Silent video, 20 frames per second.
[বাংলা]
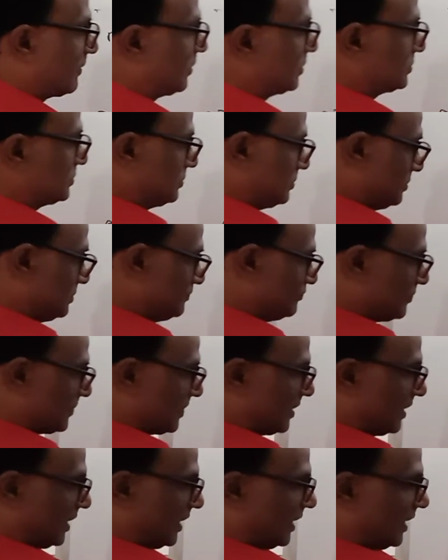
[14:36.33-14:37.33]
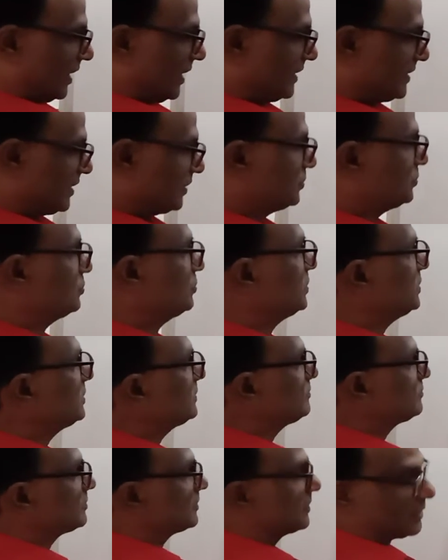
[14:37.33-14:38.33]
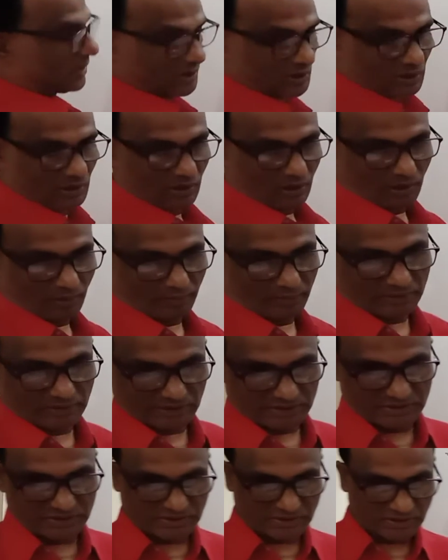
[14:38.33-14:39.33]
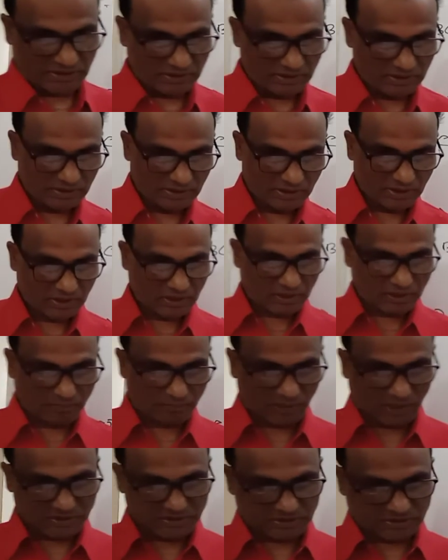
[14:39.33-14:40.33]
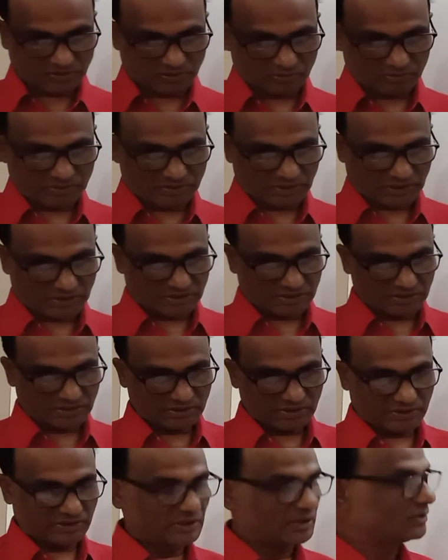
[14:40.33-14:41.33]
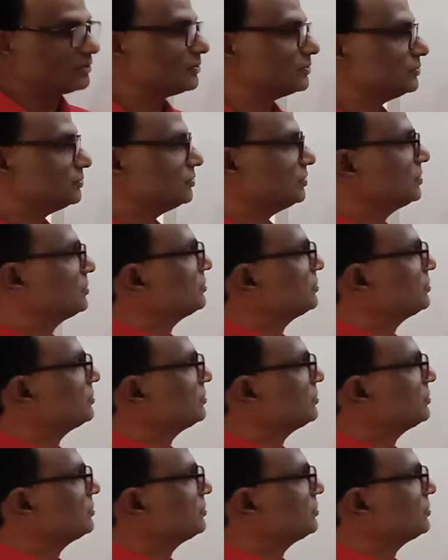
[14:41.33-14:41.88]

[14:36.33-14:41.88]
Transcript: কত এটা দুই আমরা দেখছি যে পাঁচে যখন যাচ্ছে সেটা হলো দুই